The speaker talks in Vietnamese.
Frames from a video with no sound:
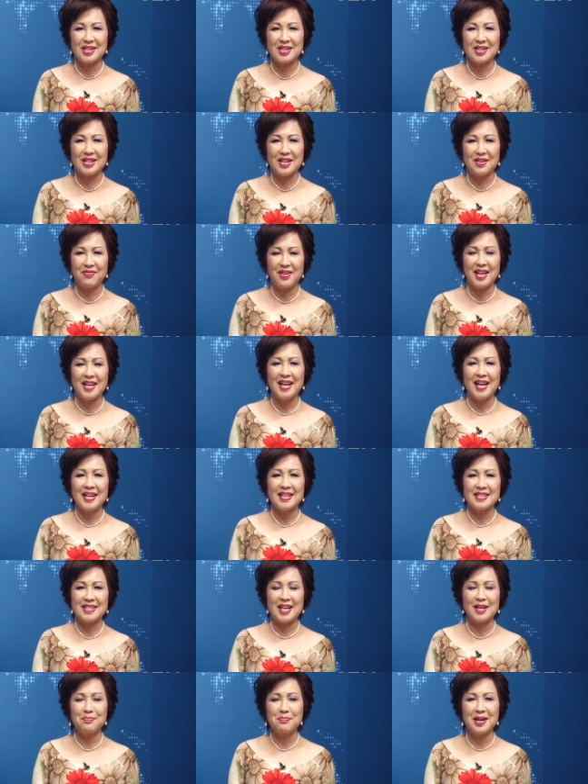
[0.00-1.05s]
TV
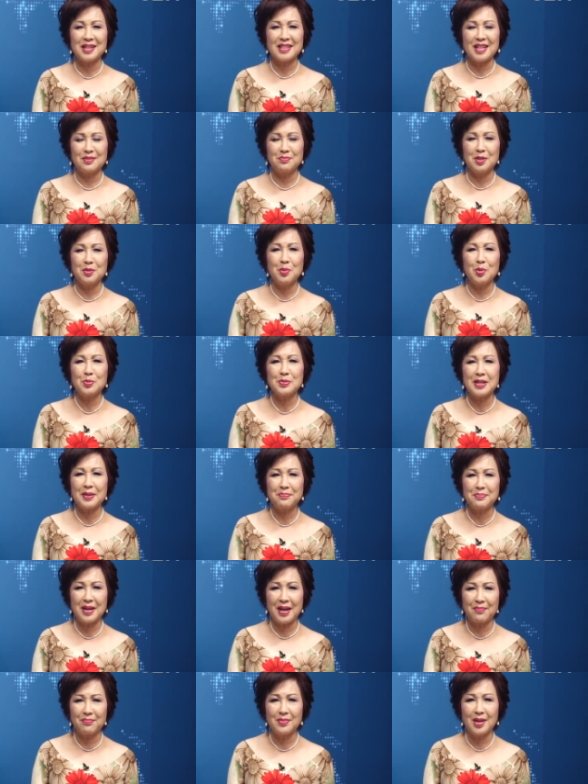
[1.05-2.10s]
trên băng tầng
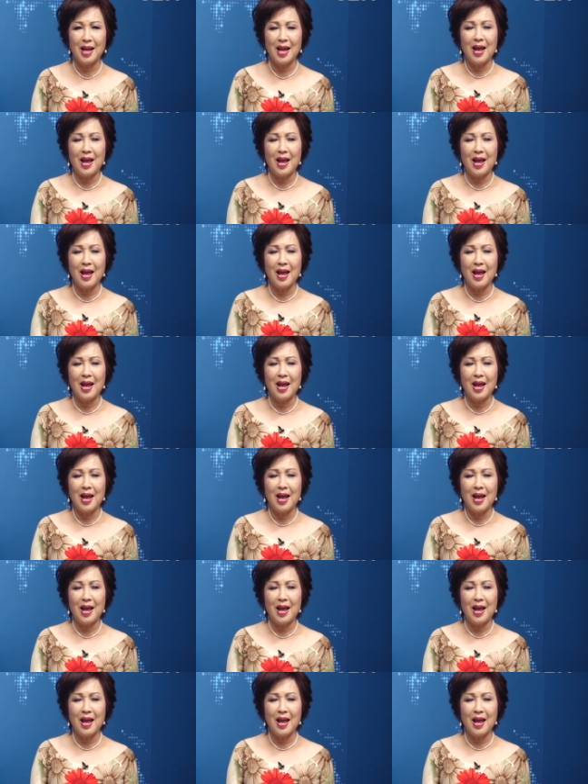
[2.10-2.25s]
14.5.